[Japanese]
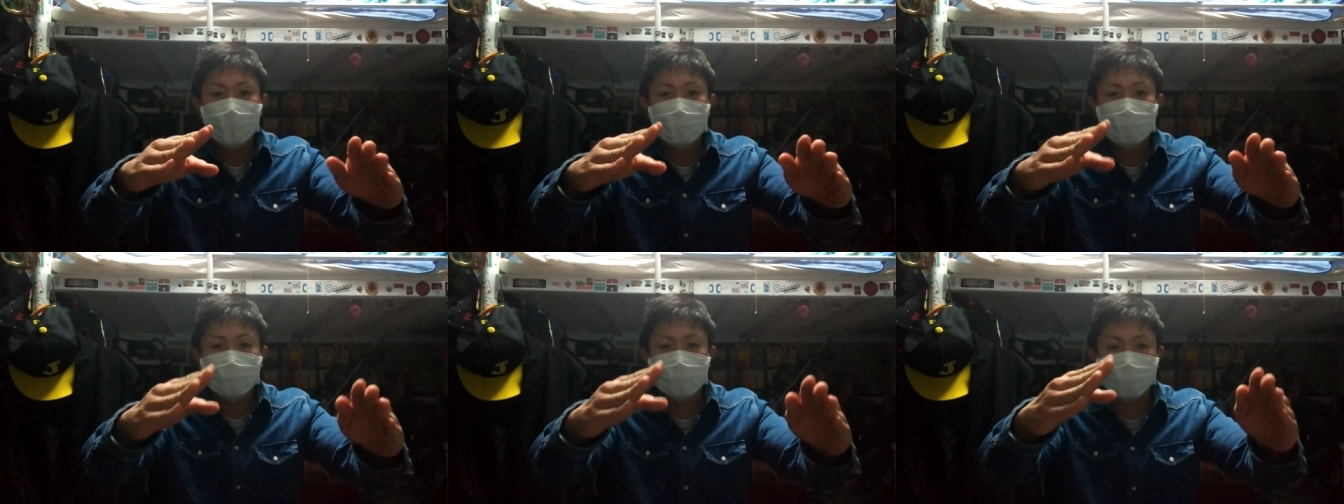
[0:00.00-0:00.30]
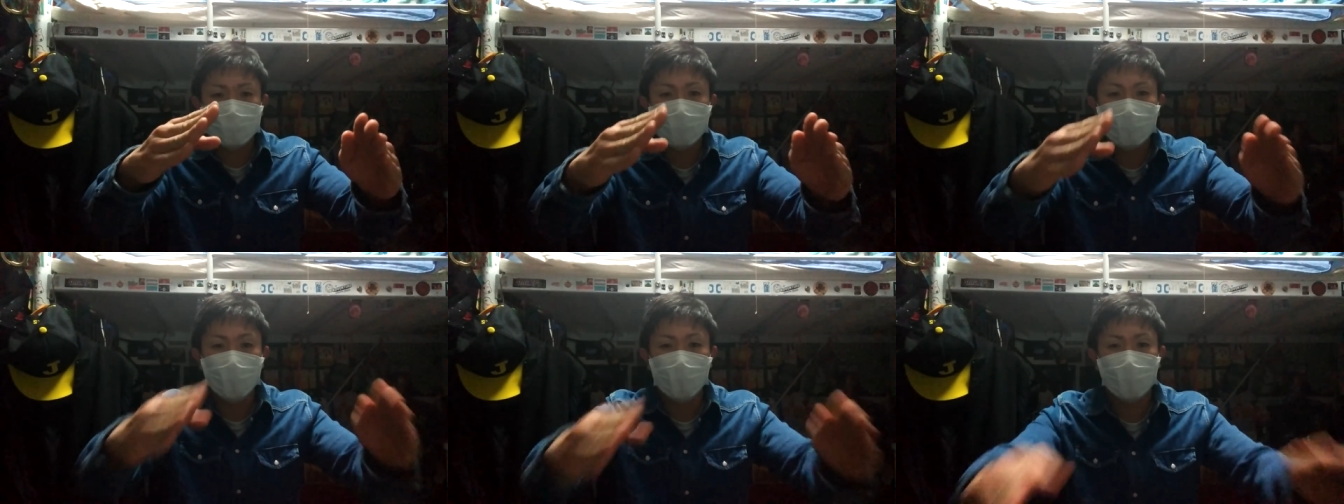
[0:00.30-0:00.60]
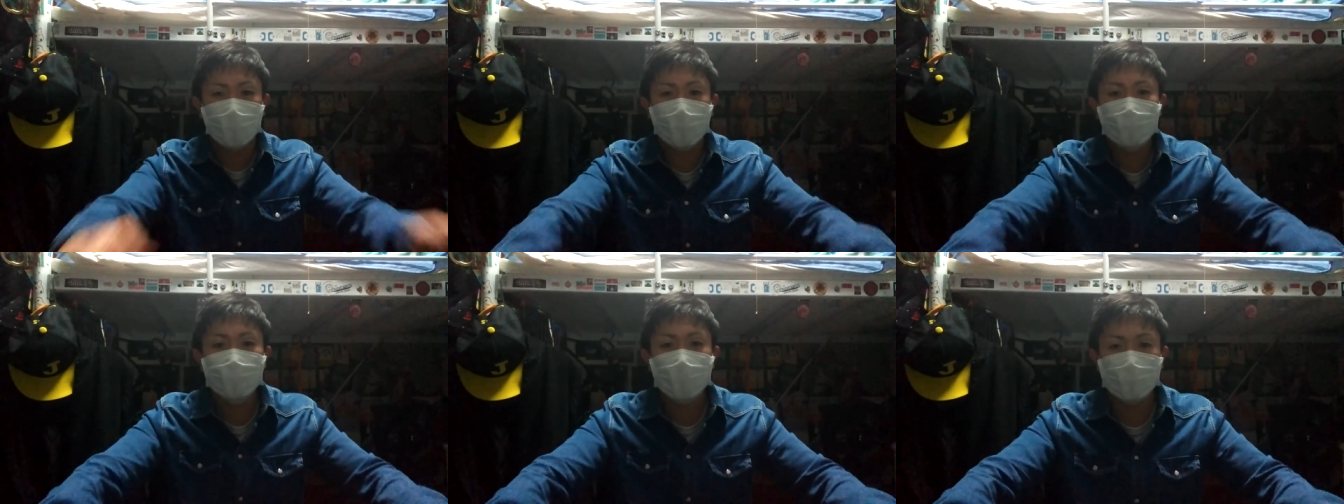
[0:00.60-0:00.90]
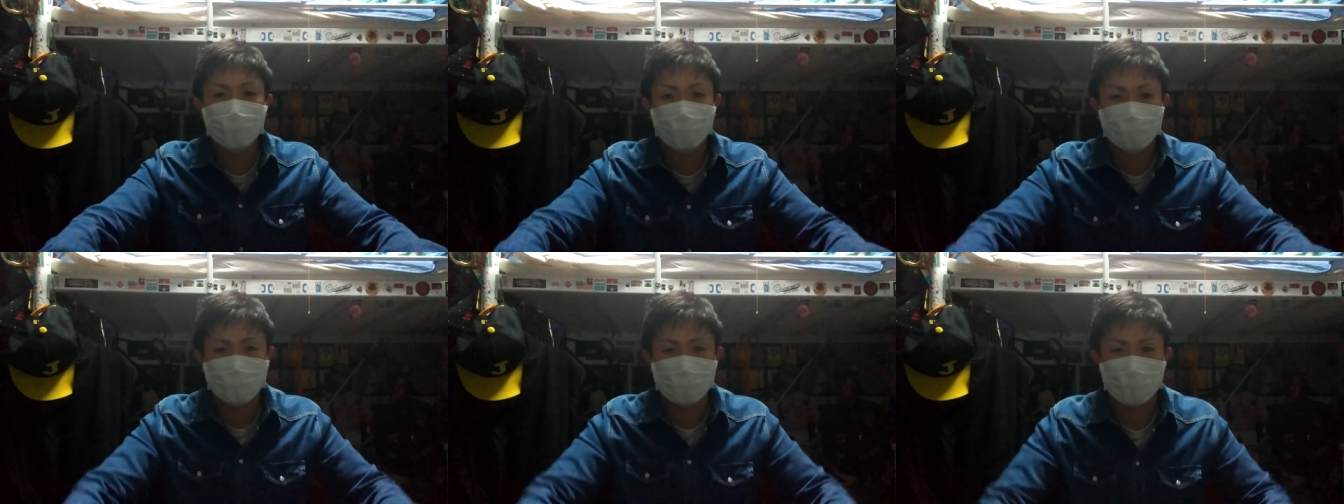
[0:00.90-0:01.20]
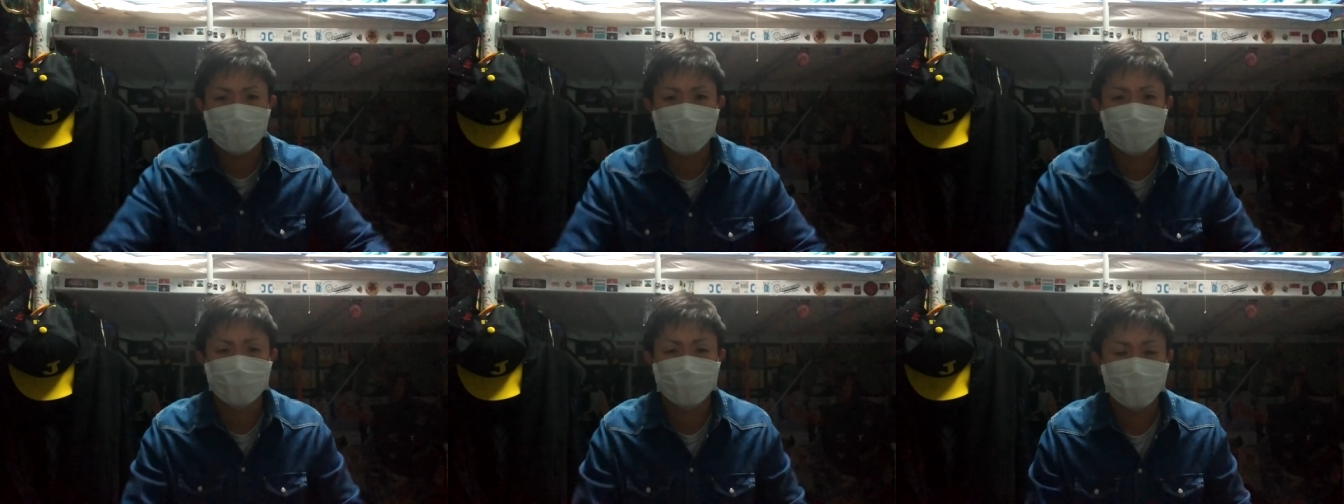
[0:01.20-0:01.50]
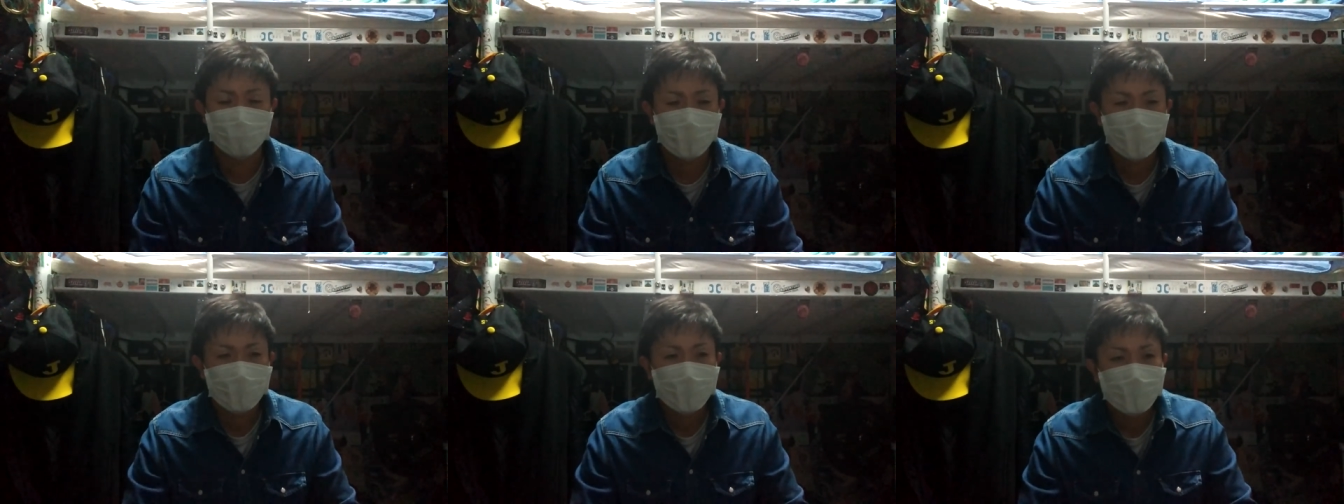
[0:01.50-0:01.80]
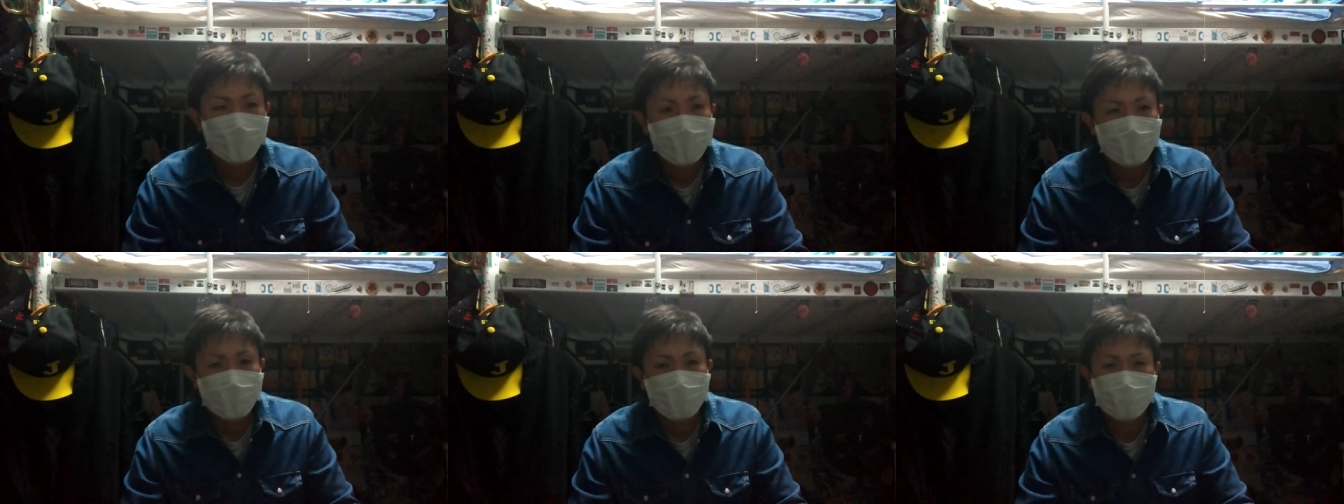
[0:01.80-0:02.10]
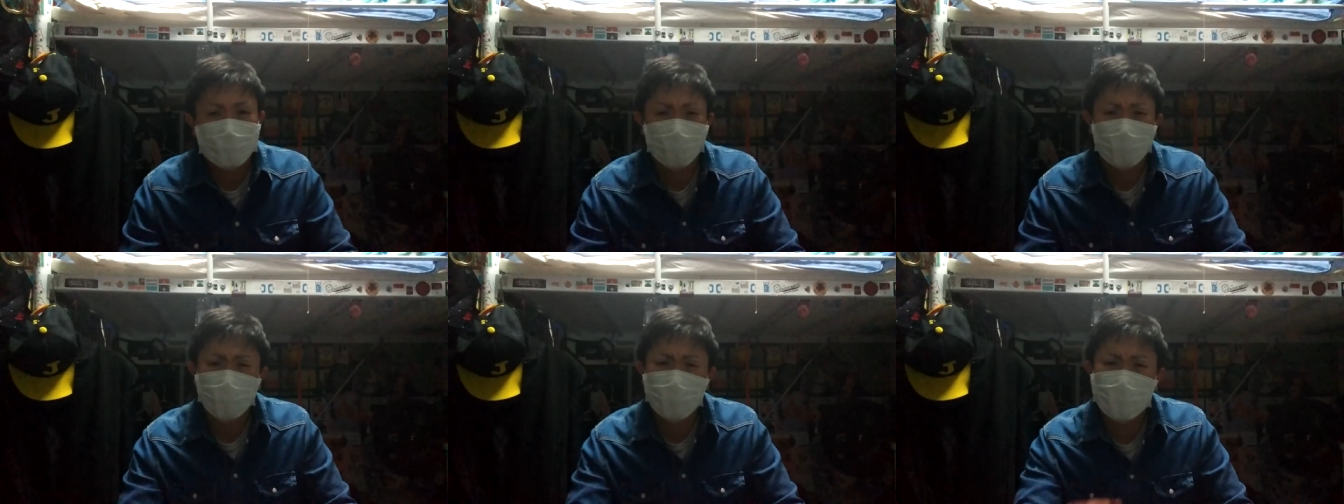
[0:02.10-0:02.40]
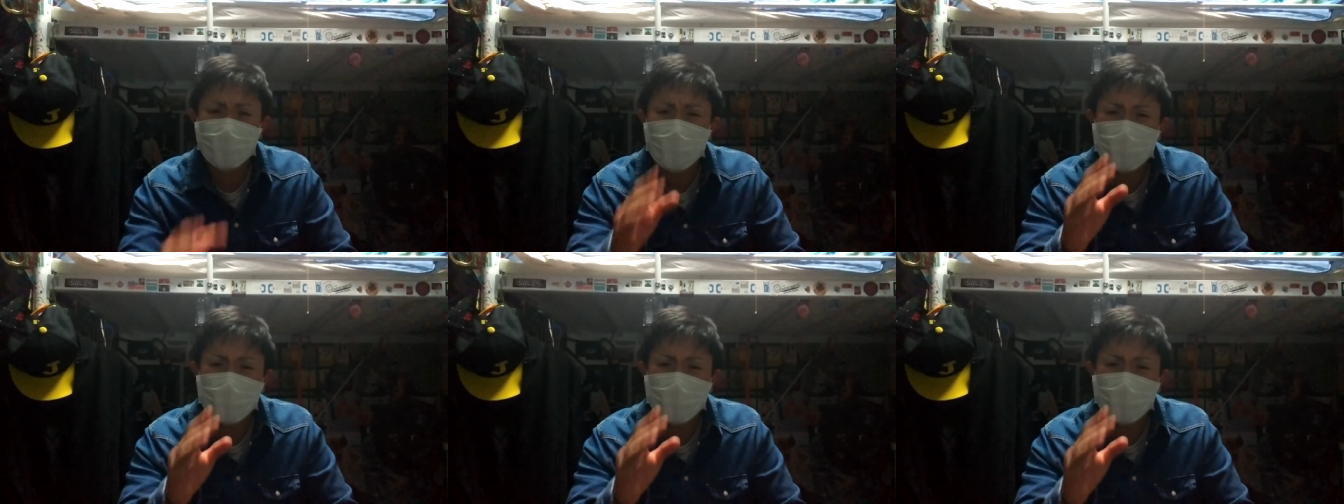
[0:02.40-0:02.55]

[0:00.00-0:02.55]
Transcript: すげえ丘みたいなとこついてるとこなんですよ。で、それ